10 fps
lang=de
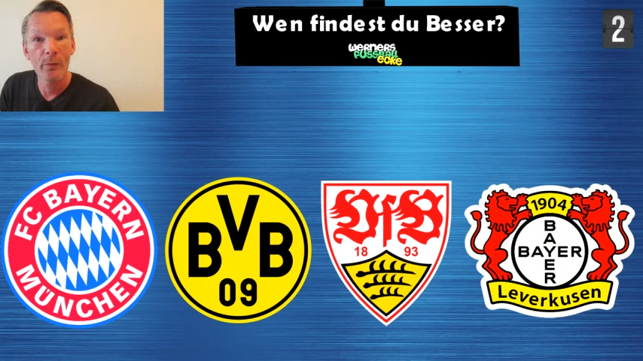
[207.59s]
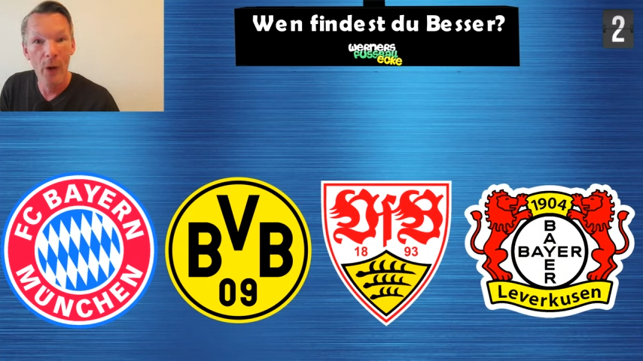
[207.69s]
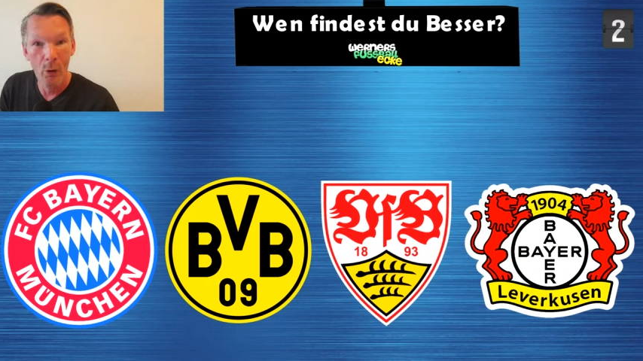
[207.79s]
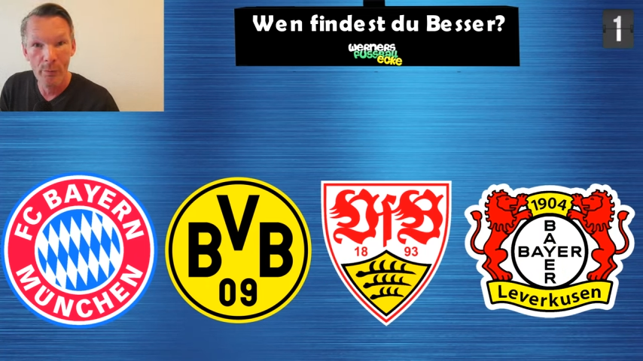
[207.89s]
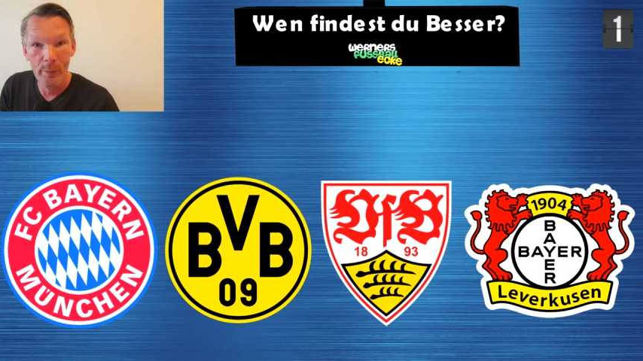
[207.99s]

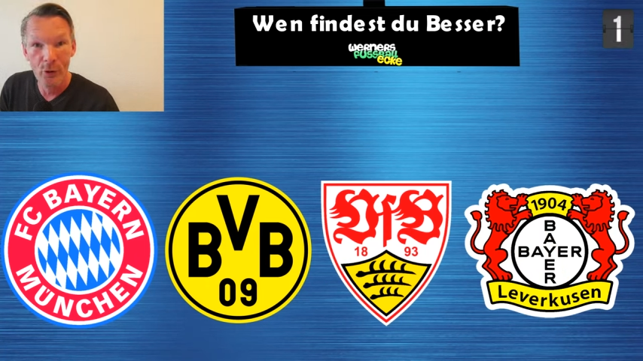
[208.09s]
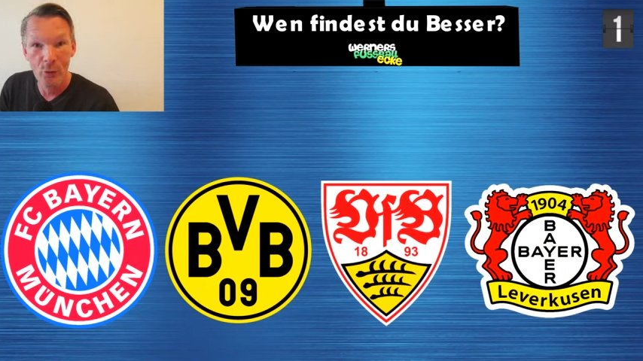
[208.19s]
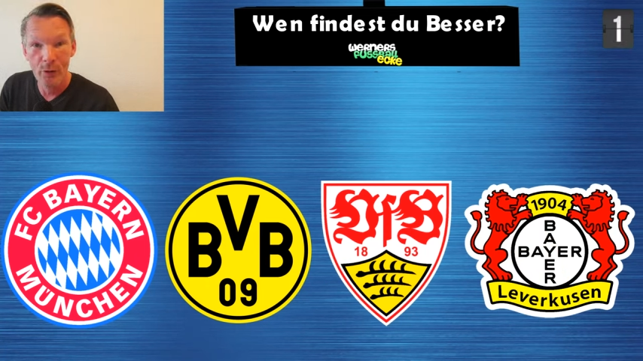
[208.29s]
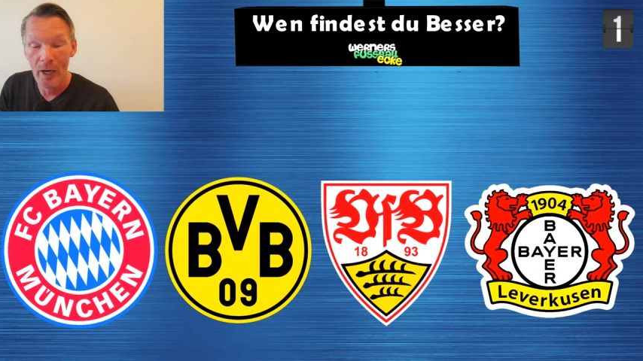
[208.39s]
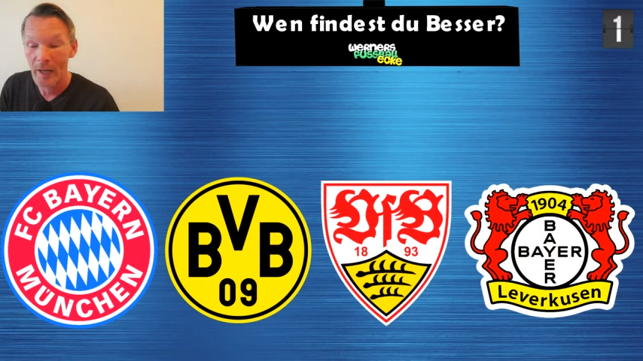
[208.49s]
VfB
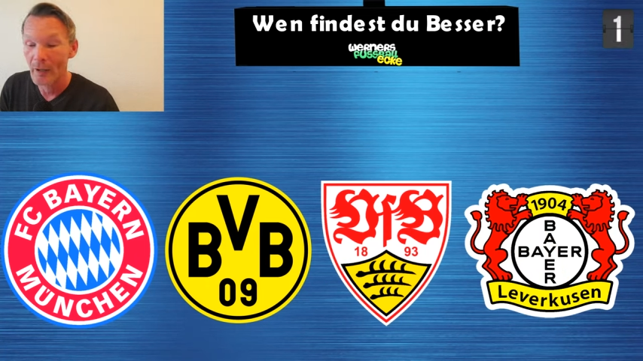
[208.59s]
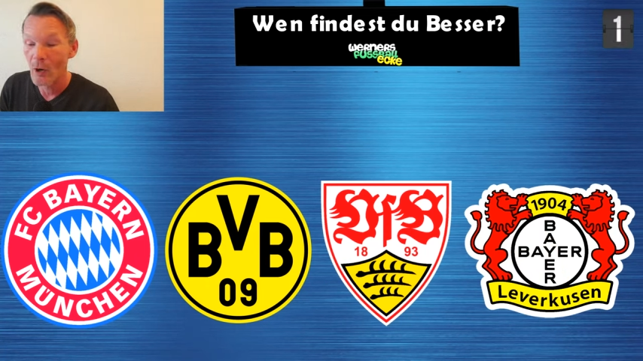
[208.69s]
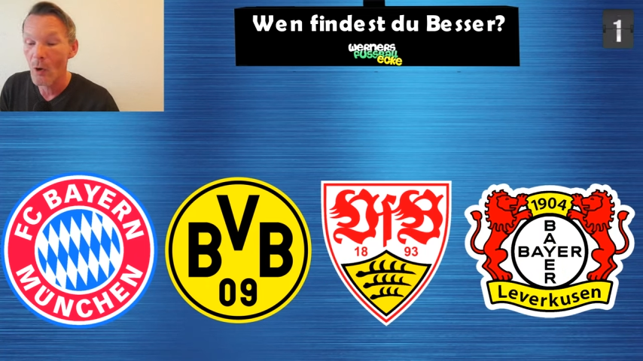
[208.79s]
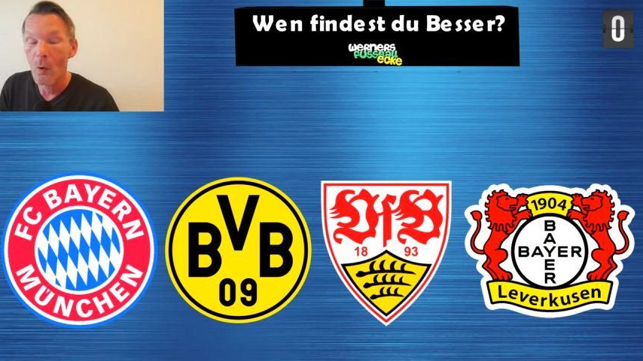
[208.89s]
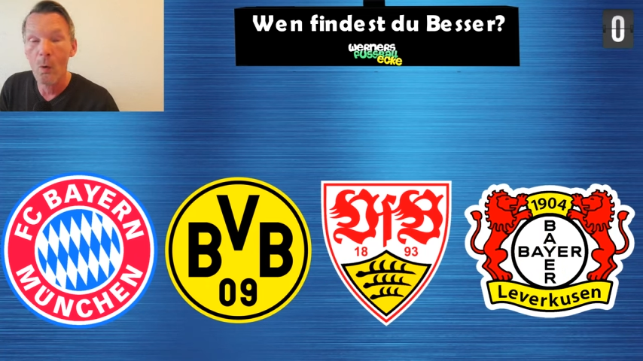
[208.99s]
Stuttgart
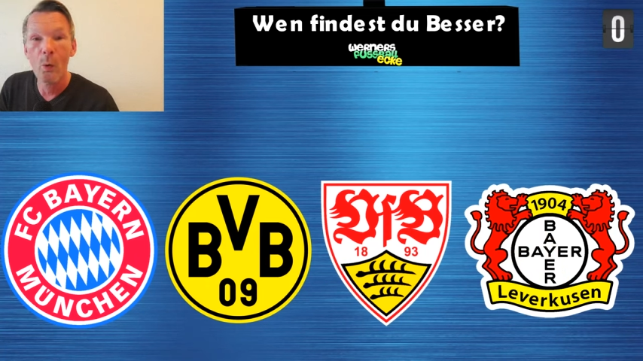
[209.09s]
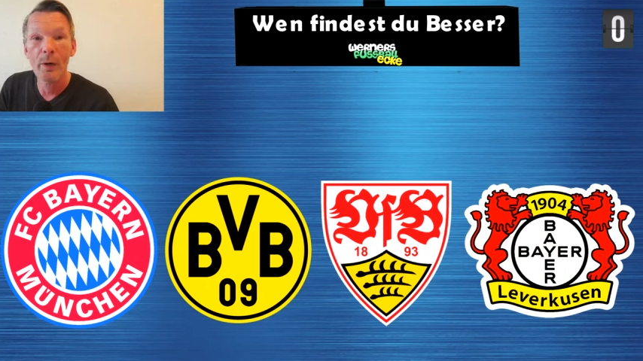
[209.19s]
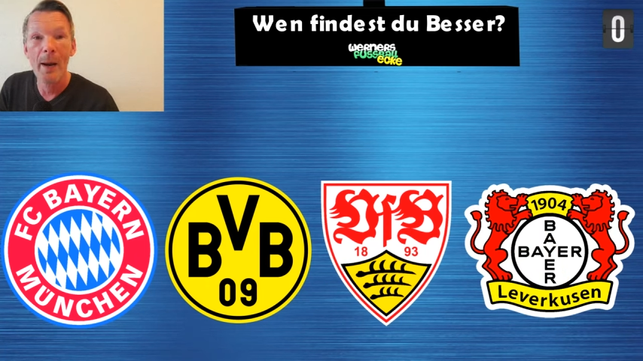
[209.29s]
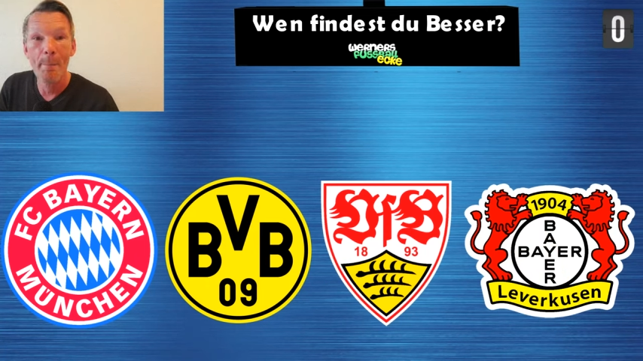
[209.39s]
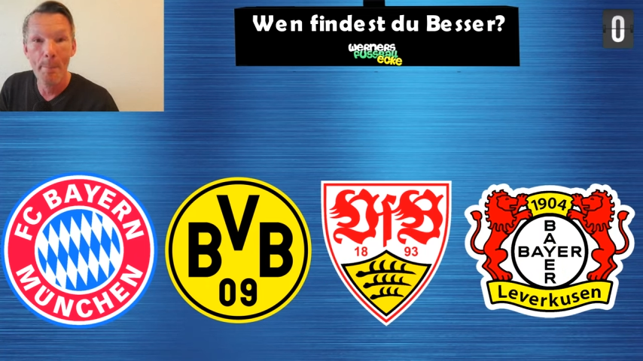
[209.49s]

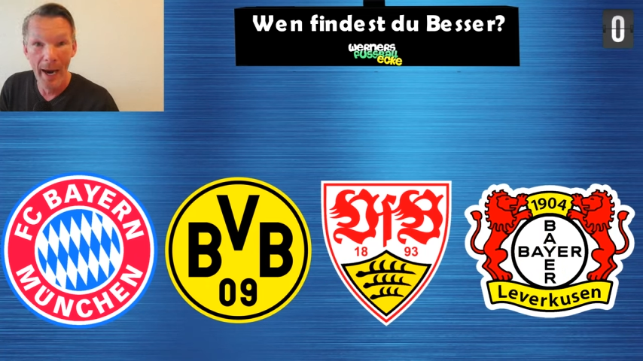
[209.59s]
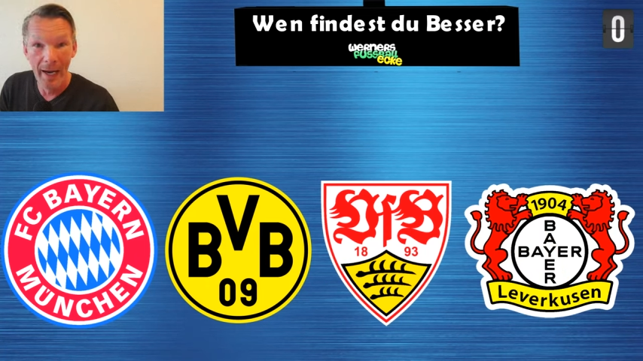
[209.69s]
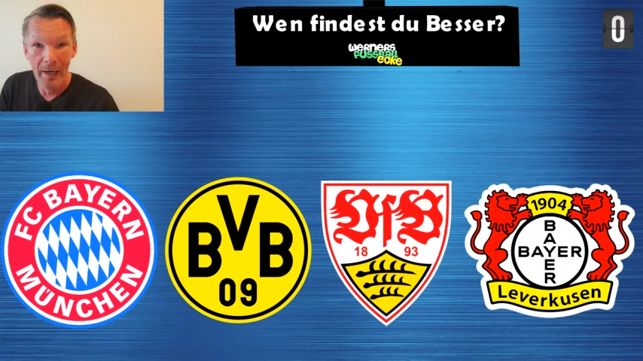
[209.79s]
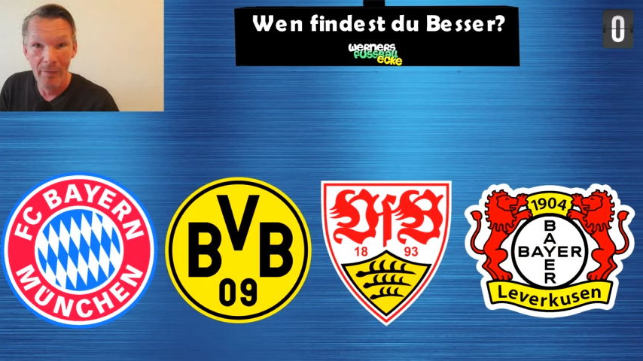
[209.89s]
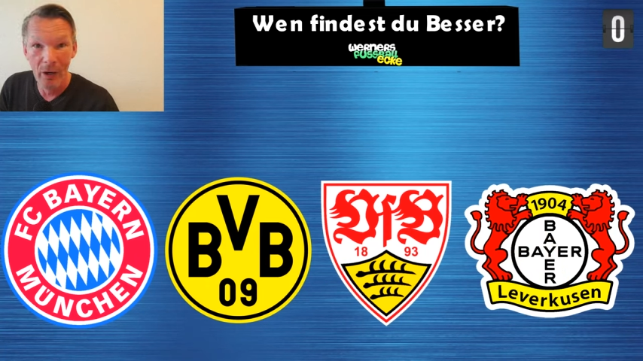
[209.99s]
oder
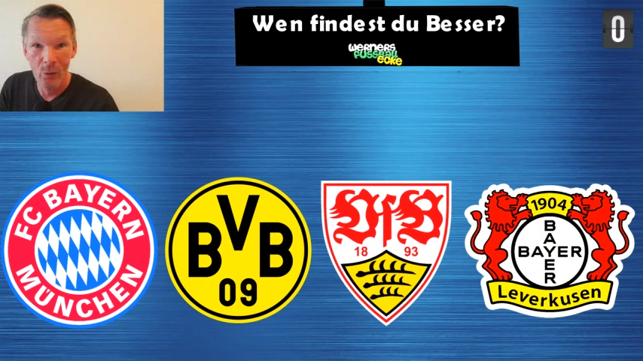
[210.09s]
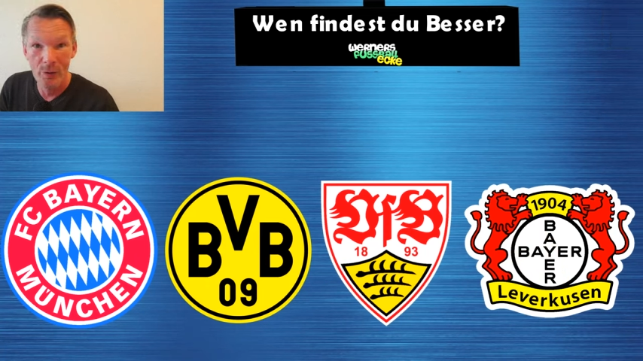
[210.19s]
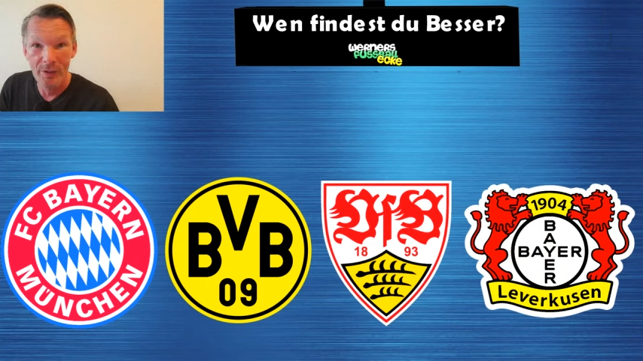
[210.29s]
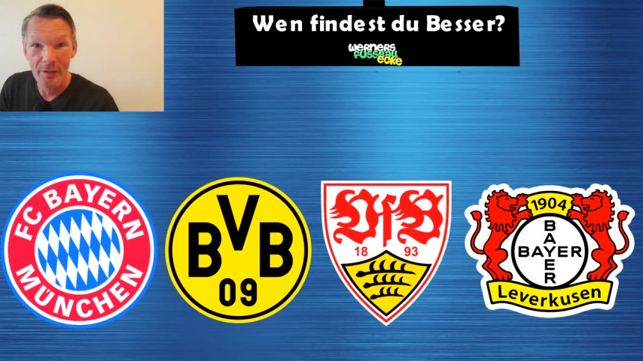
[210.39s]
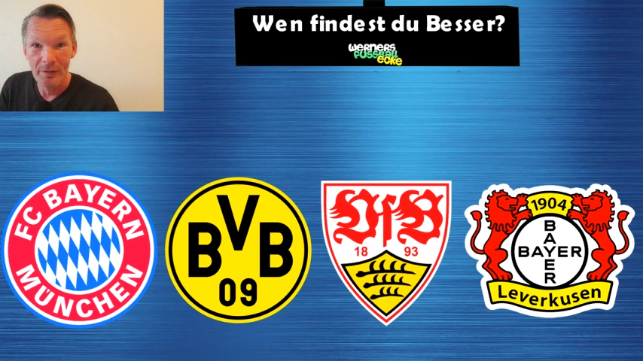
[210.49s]
Bayer
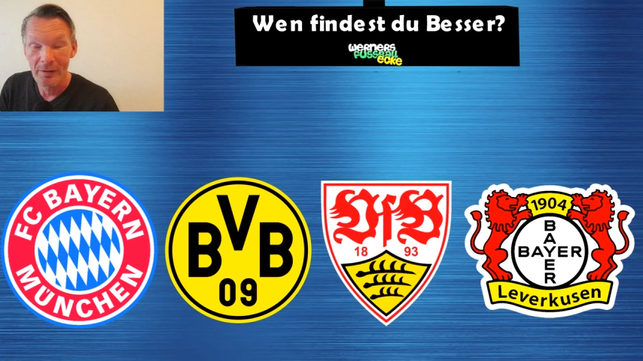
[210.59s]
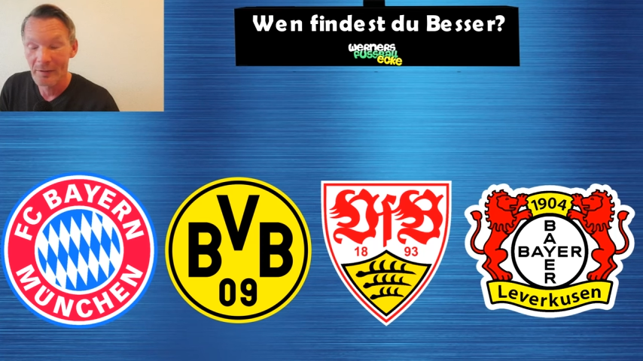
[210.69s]
Leverkusen?